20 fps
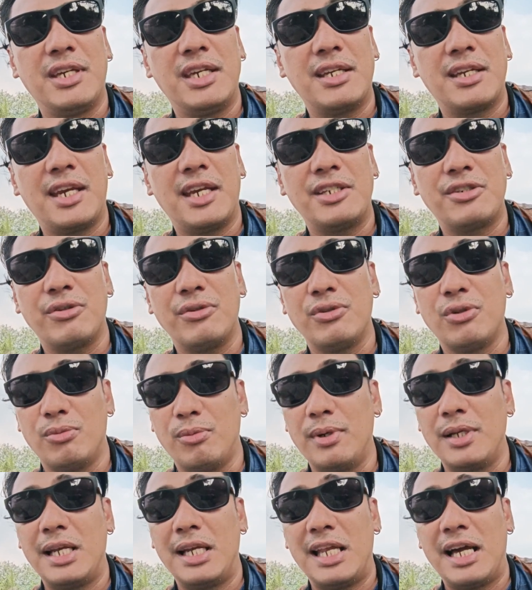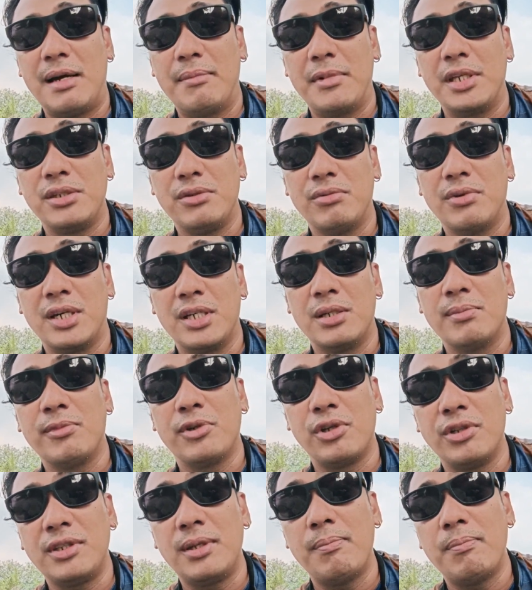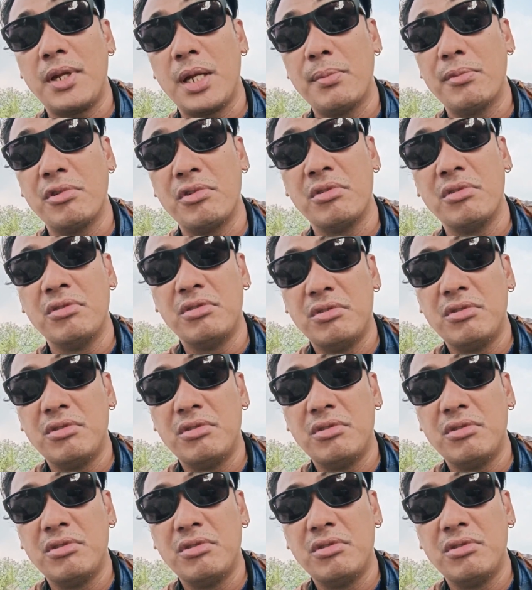gear ratio doon malalaman yung ano mo yung timpla mo